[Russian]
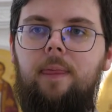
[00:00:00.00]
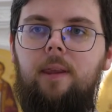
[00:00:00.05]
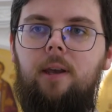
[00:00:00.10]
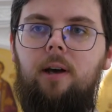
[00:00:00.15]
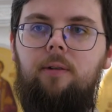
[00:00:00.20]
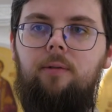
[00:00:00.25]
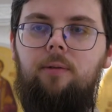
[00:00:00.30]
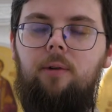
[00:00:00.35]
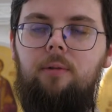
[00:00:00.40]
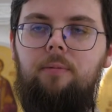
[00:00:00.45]

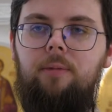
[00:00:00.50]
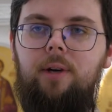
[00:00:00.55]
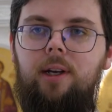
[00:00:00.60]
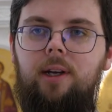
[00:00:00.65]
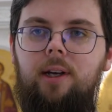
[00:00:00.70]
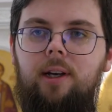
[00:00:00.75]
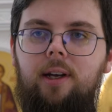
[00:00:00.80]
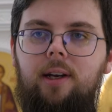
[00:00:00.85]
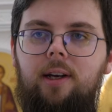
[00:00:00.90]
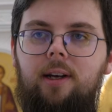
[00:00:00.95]
кого
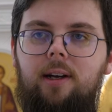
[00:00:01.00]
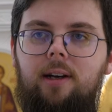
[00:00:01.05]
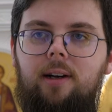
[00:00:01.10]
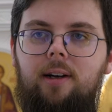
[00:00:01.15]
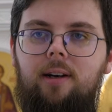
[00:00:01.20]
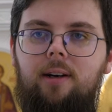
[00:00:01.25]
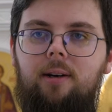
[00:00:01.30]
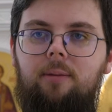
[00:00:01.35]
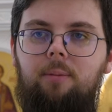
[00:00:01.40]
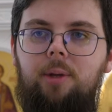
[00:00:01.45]
мы
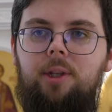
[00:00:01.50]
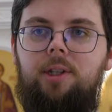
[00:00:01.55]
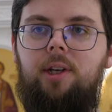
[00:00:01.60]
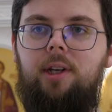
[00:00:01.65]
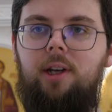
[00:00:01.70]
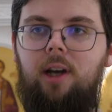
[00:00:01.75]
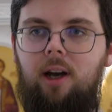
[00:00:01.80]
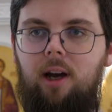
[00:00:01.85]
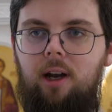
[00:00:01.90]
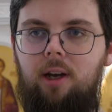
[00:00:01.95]
а,
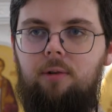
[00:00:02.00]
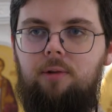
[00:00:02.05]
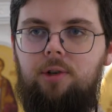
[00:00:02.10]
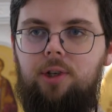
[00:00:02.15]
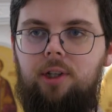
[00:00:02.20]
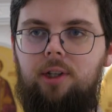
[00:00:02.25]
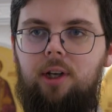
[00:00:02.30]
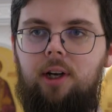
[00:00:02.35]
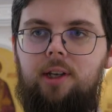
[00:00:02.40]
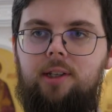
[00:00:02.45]
потеряли
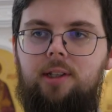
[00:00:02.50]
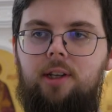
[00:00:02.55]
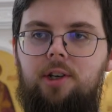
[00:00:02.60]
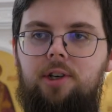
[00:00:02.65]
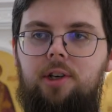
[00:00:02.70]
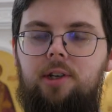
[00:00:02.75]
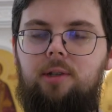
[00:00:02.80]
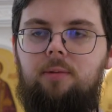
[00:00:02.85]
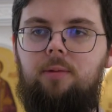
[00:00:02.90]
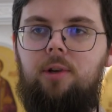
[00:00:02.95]
уже да, из
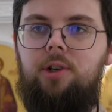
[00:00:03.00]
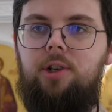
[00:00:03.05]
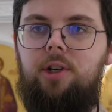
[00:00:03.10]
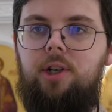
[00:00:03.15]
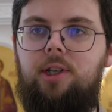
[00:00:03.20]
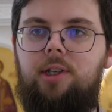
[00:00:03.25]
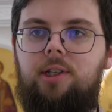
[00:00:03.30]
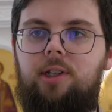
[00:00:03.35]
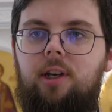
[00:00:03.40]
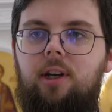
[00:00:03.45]
нашей земной
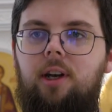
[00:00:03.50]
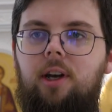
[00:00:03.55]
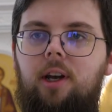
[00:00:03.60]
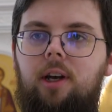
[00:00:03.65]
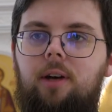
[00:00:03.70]
жизни.